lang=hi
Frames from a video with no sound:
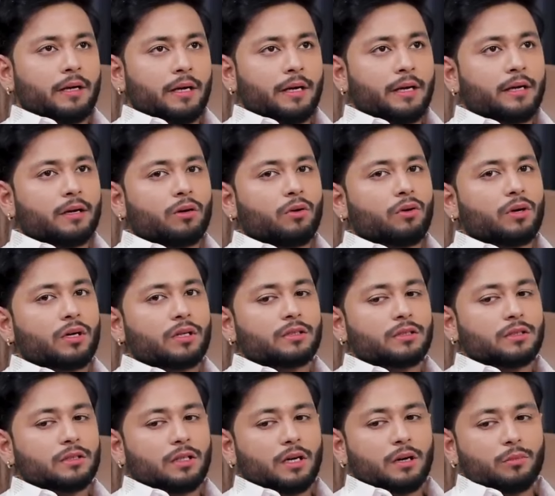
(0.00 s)
मैं ये कहूँगा
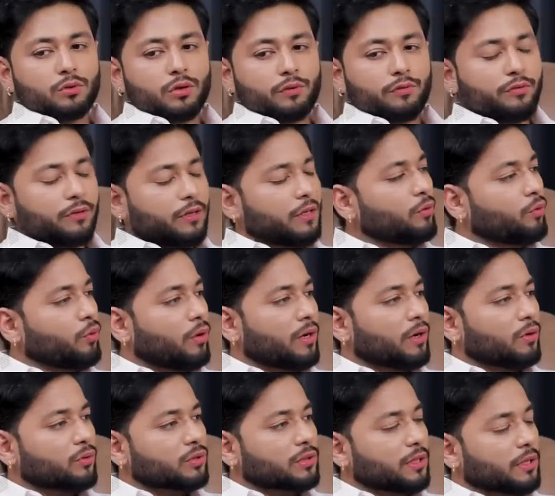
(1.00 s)
कि जितना मुझे फील
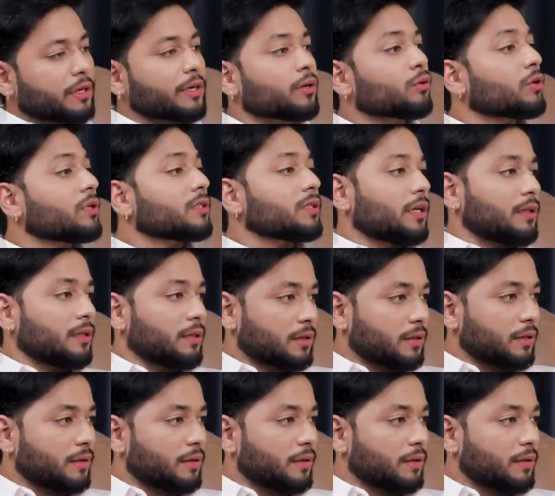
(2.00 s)
हुआ ना उससे कई गुना ज़्यादा